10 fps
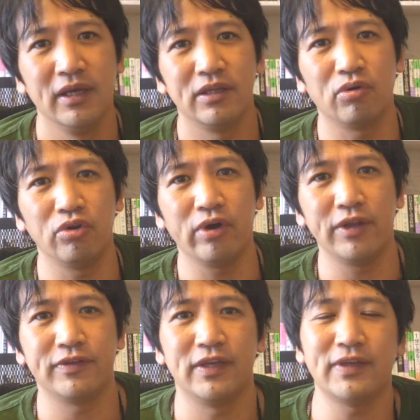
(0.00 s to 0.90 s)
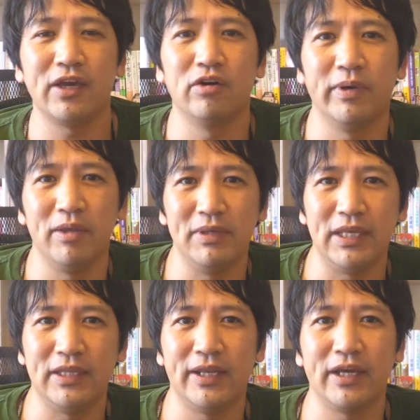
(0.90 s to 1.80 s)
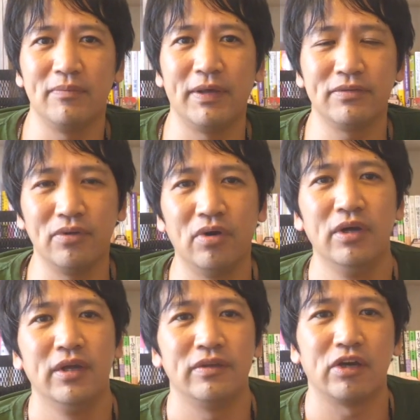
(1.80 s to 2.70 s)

でこの動画ですね、最後まで見ていただきますと、